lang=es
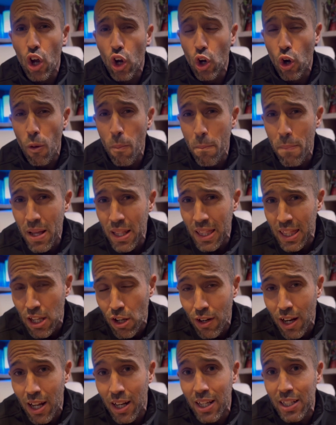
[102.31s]

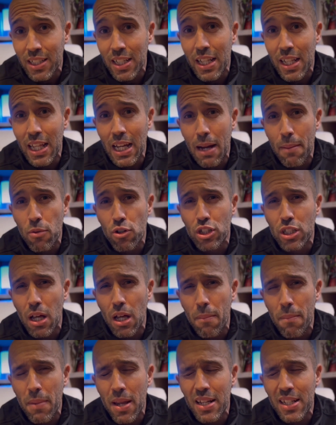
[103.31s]
convencionales y digamos
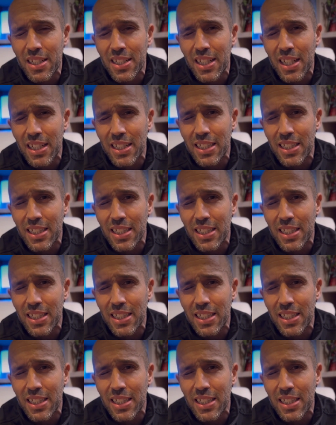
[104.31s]
también se